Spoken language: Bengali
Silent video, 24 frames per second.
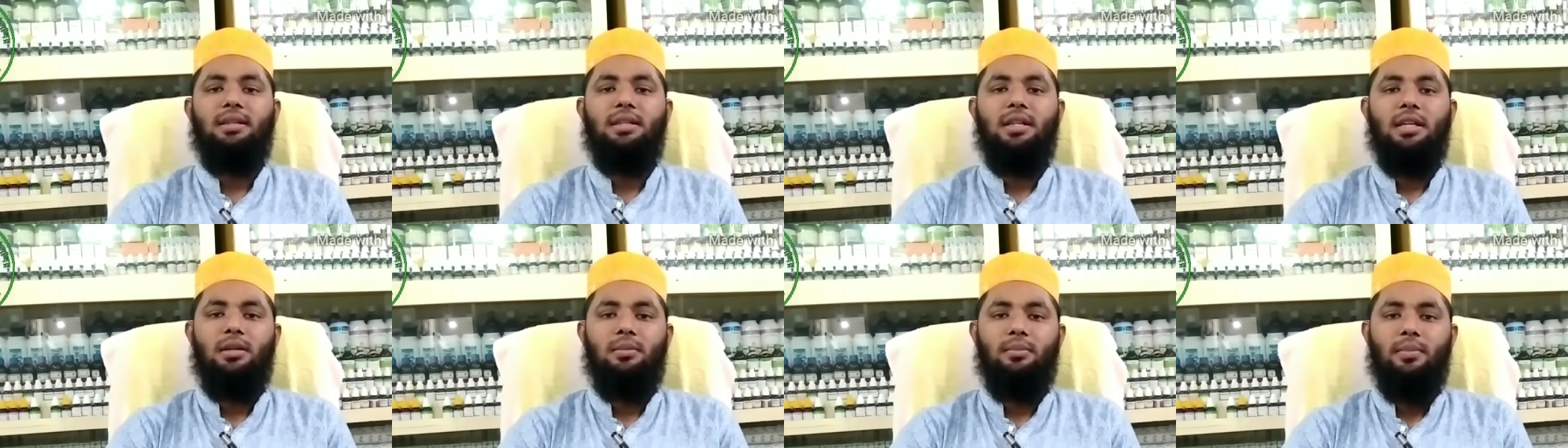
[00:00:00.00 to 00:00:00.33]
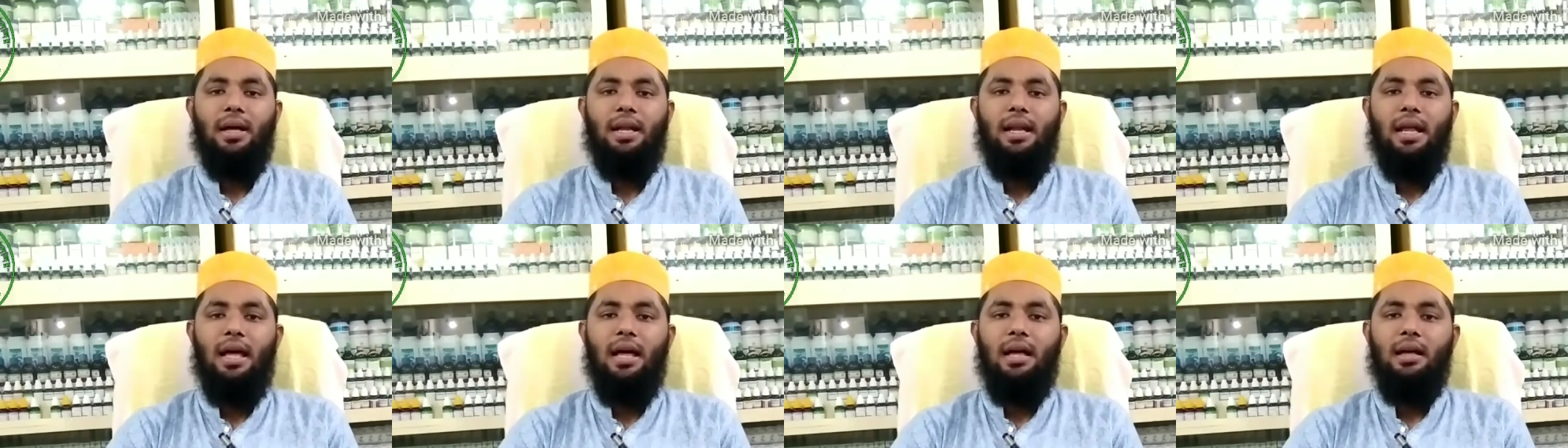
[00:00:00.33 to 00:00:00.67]
তিন
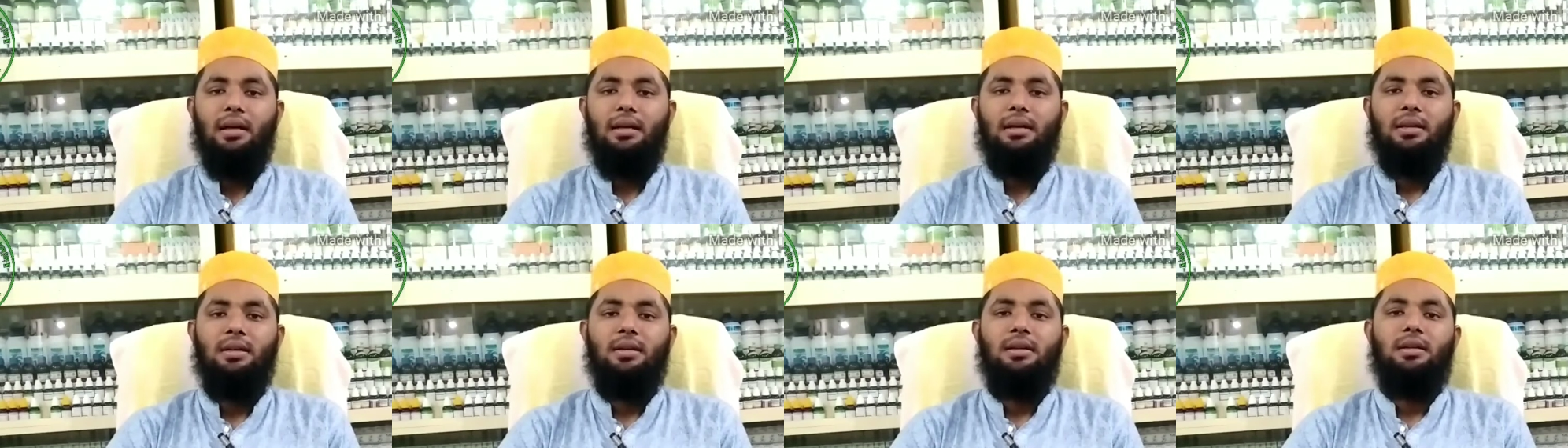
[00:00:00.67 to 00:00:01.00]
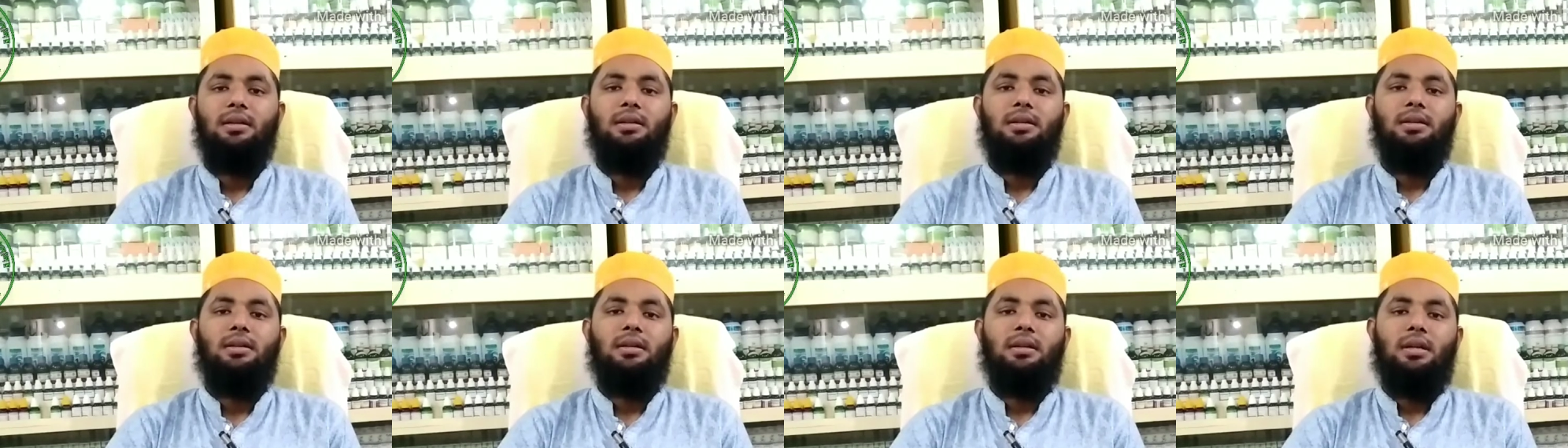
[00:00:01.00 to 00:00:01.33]
বেলা
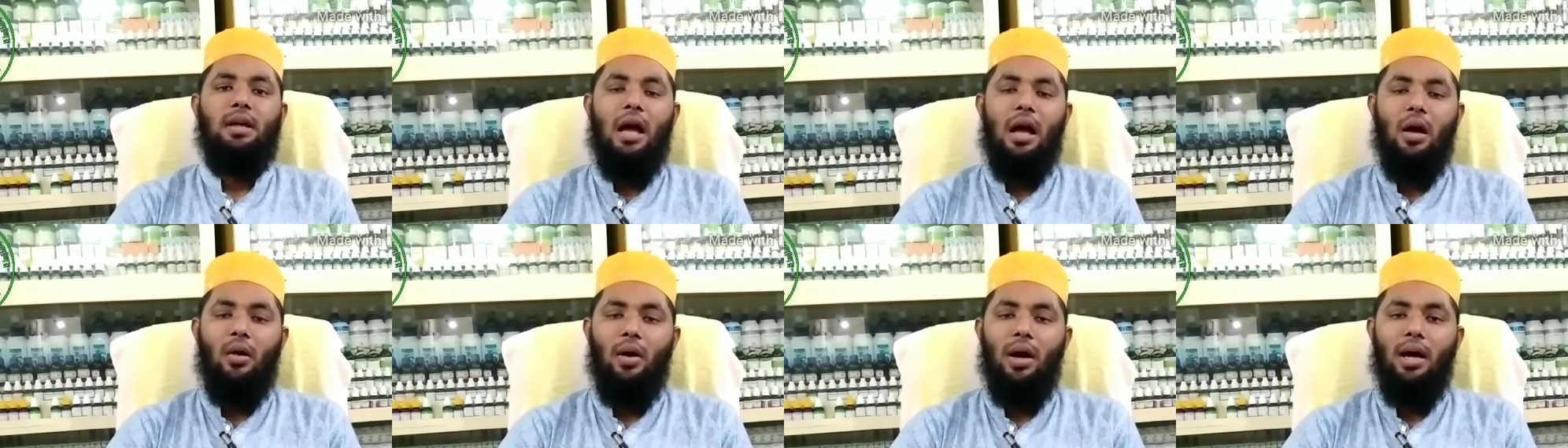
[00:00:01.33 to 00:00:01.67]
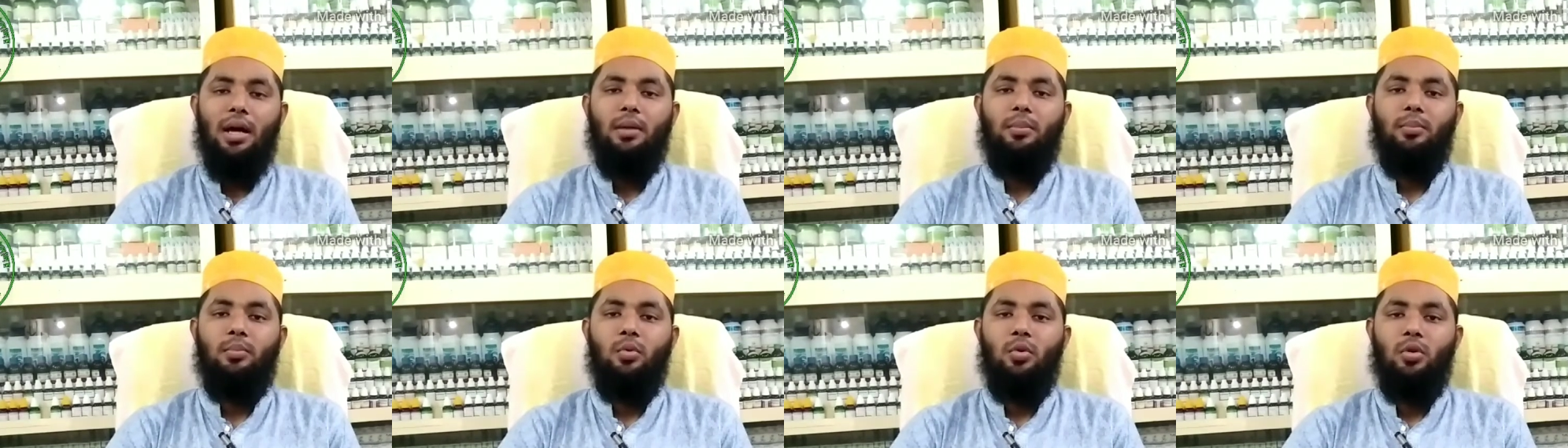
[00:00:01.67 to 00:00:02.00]

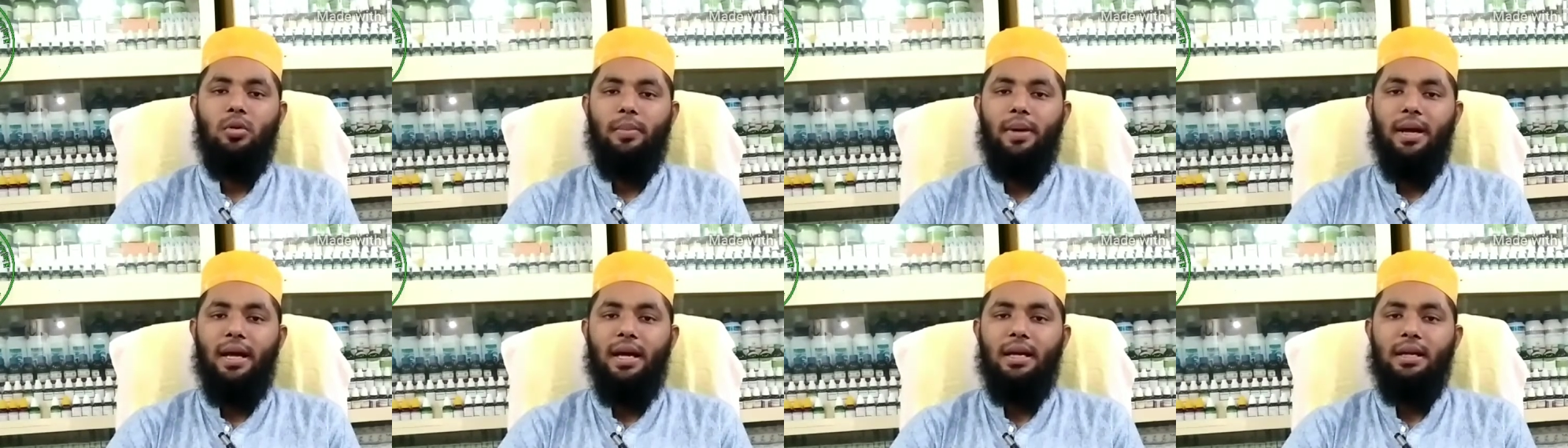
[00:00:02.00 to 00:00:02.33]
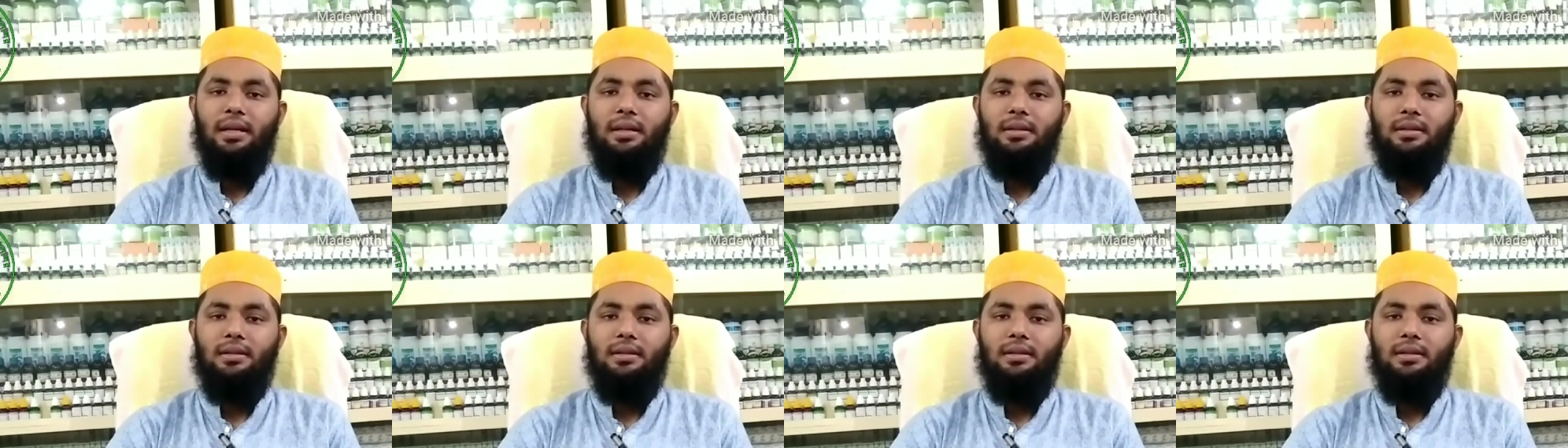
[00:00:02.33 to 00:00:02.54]
খাওয়ার পূর্বে